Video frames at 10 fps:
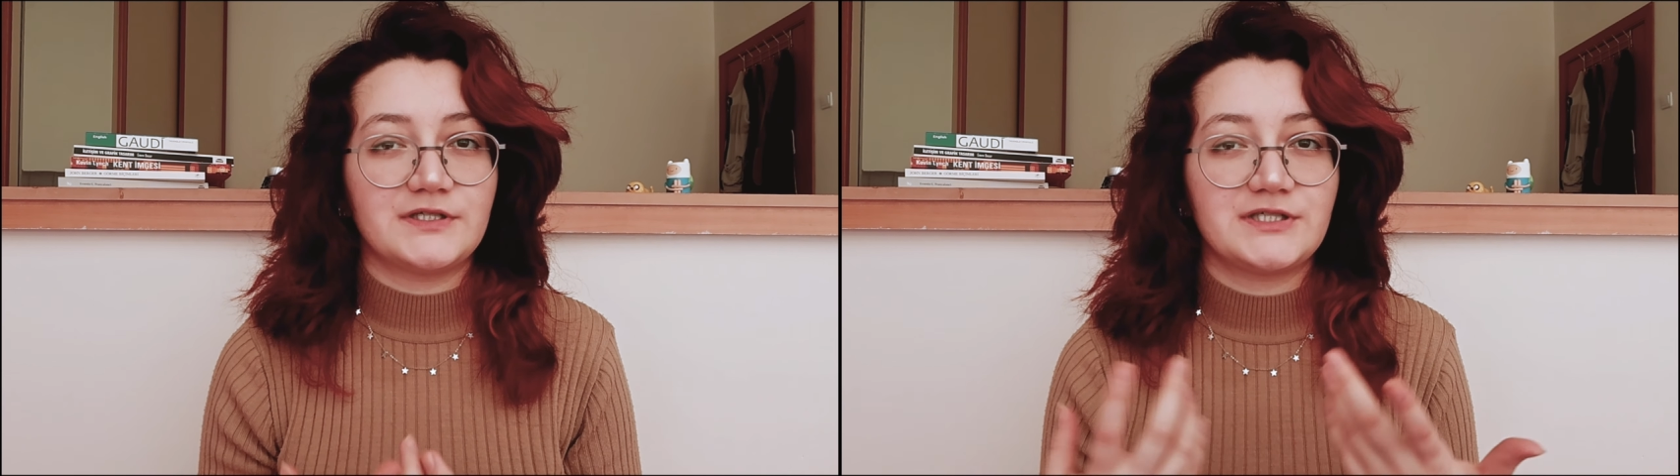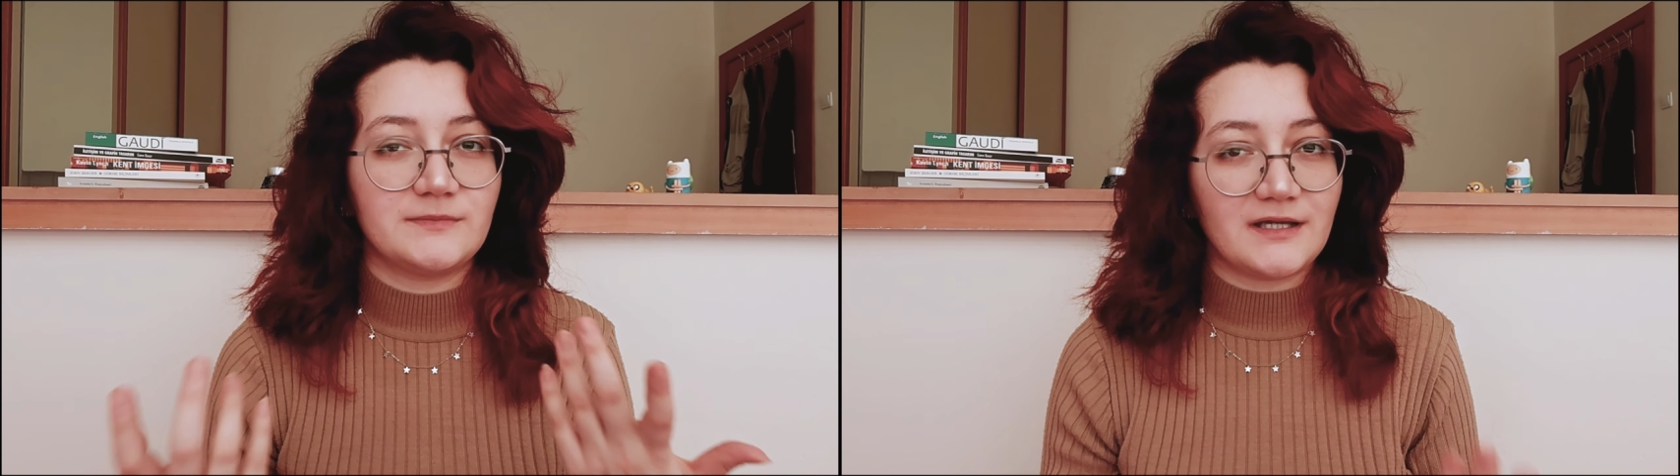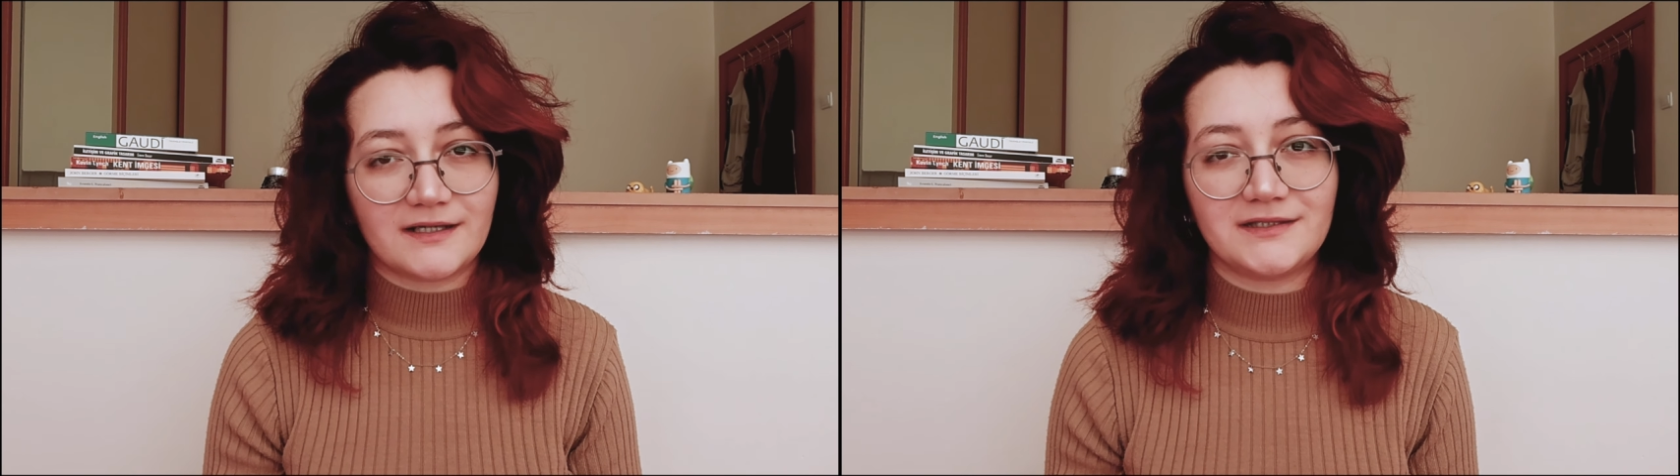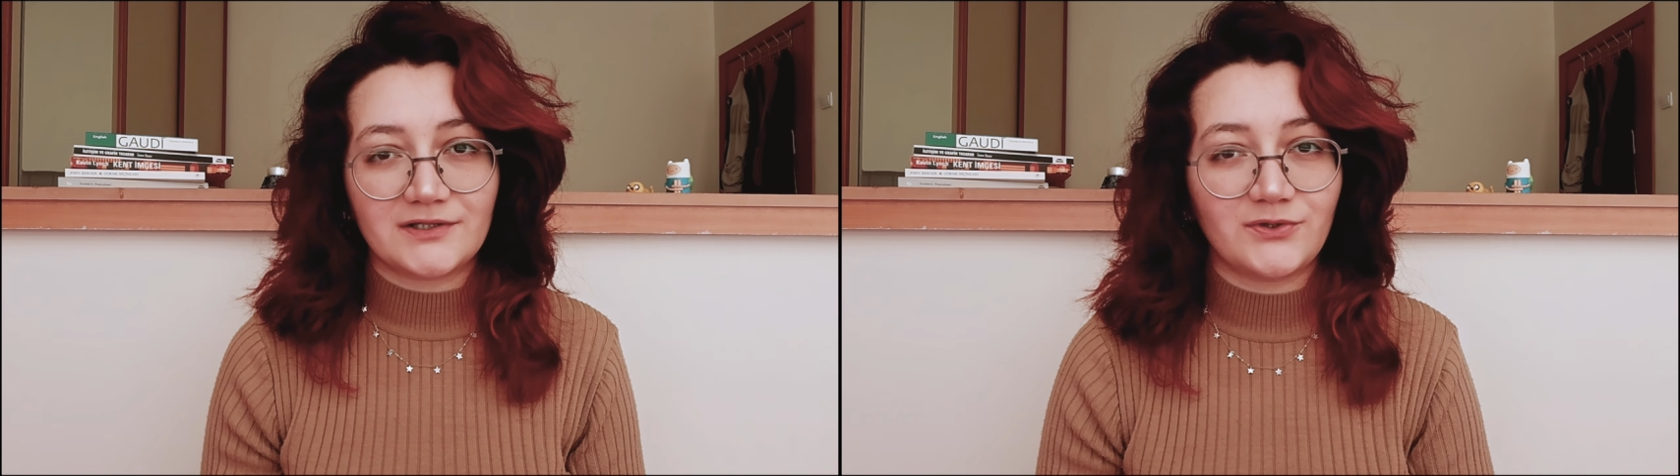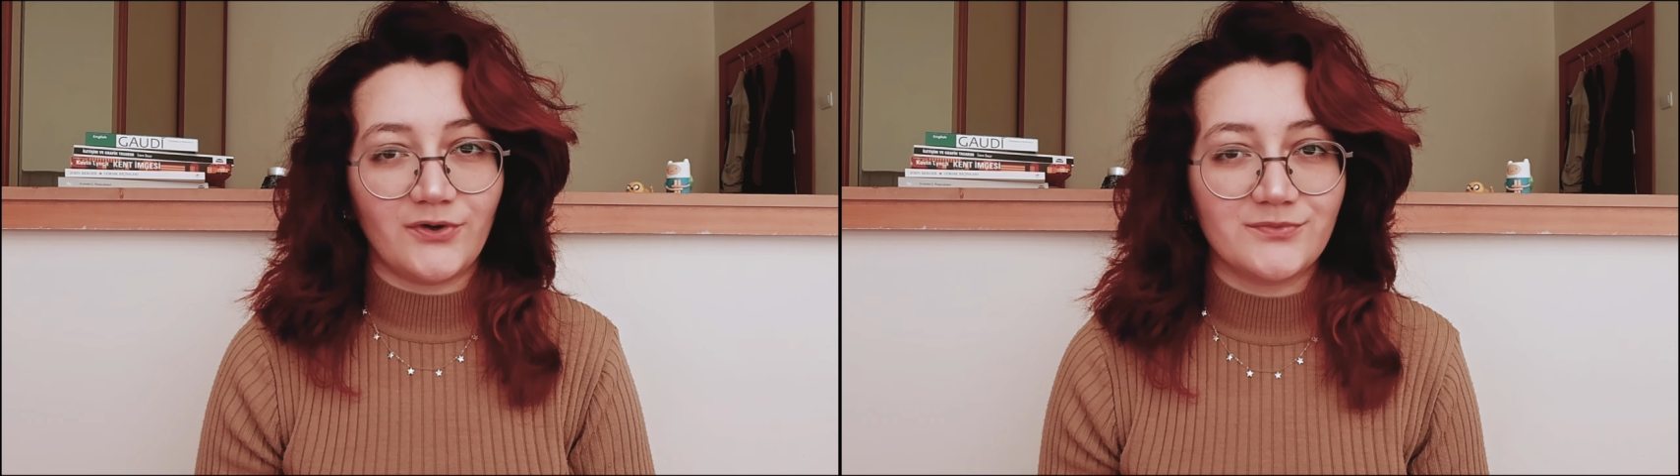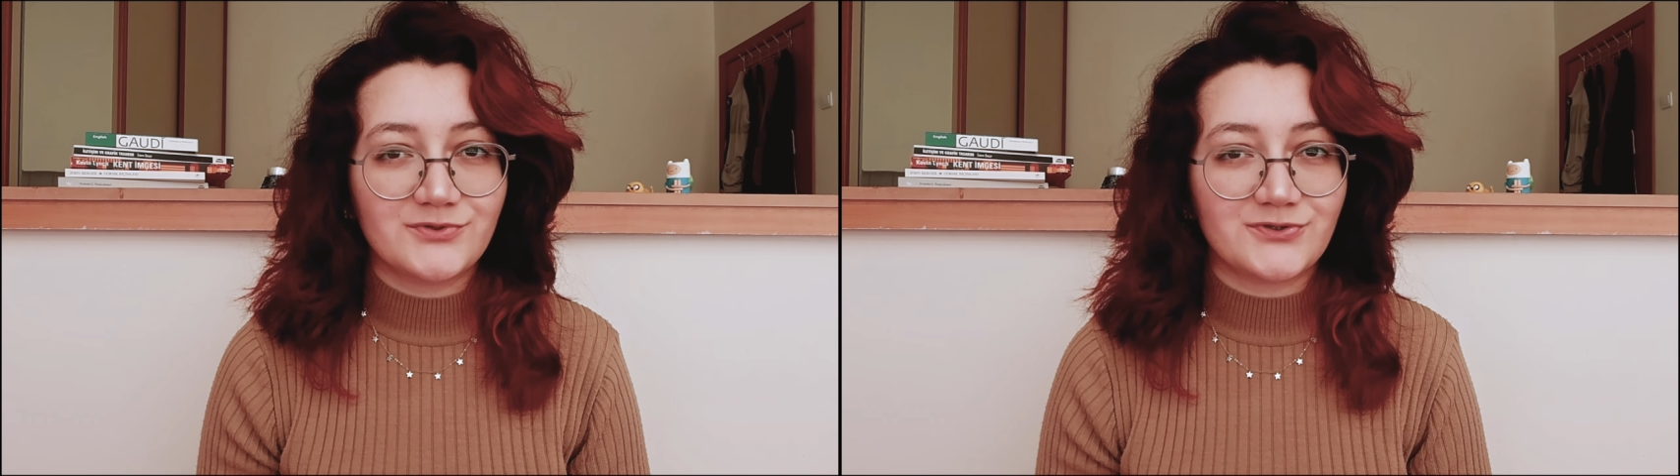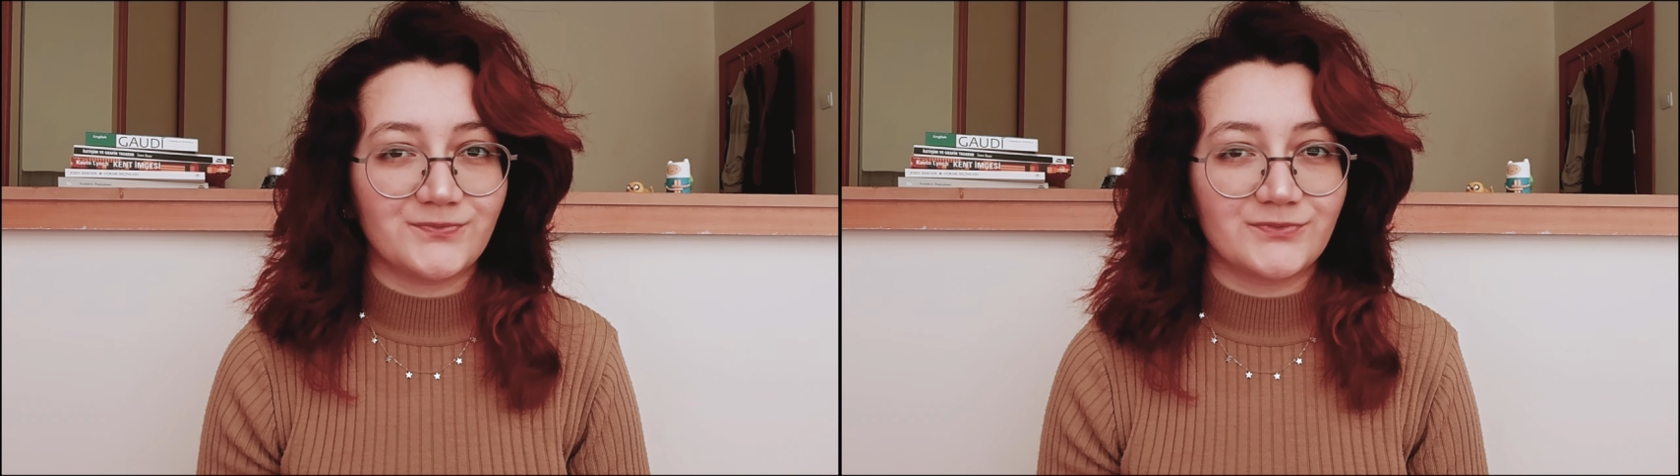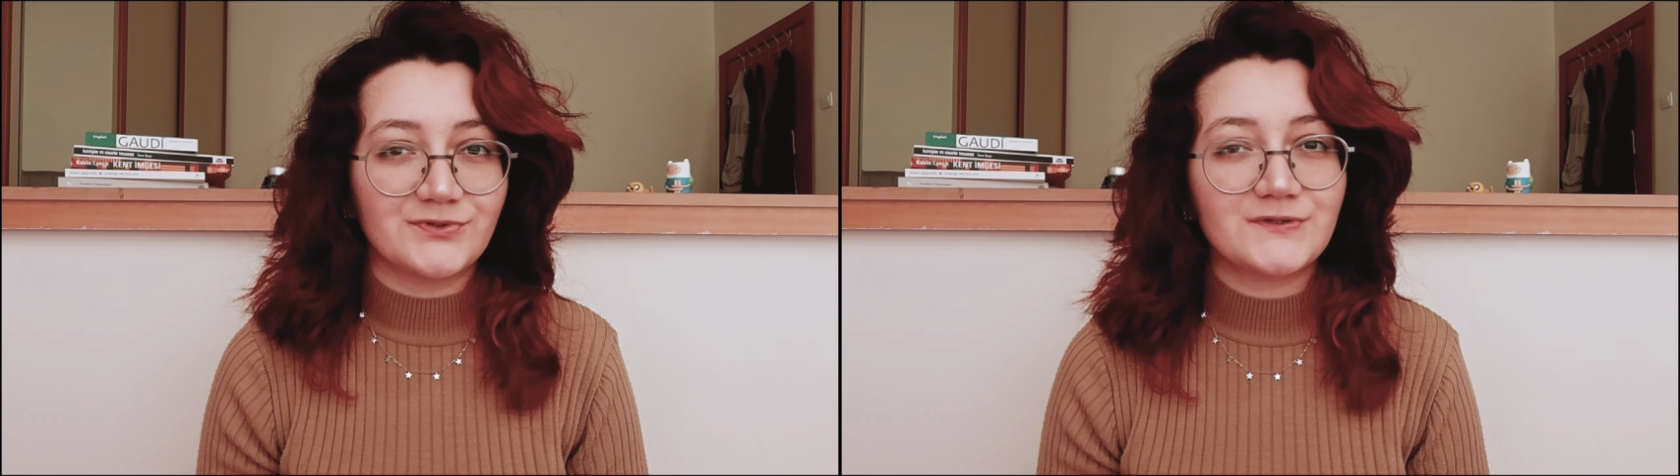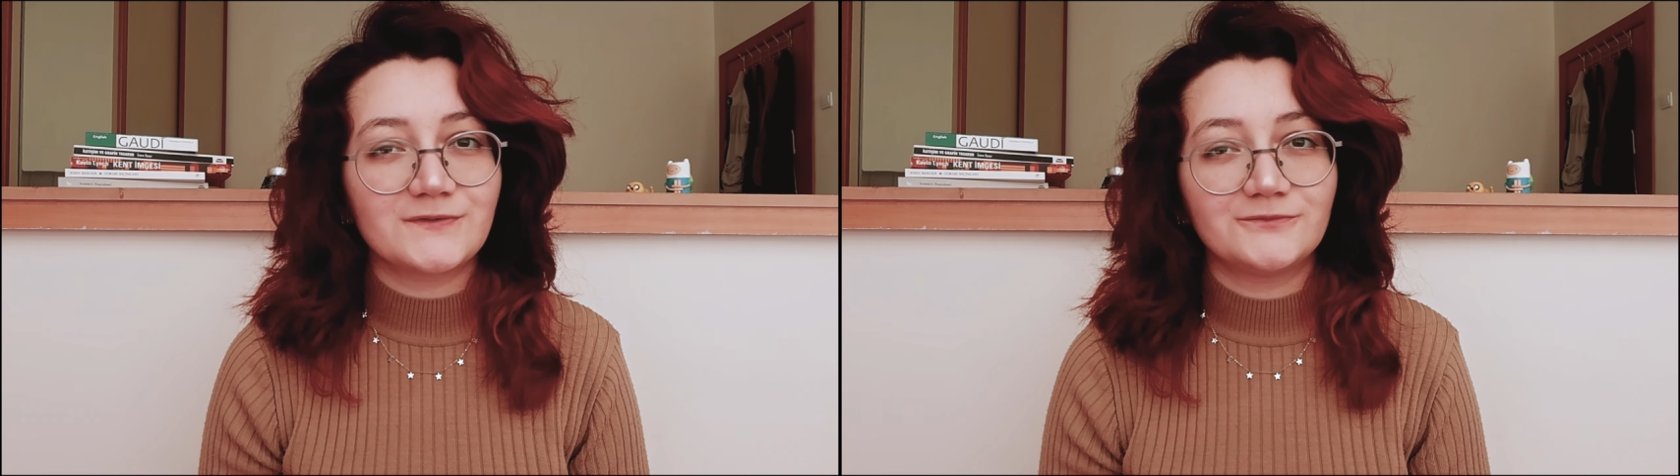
ki şimdiye kadar koymuşumdur.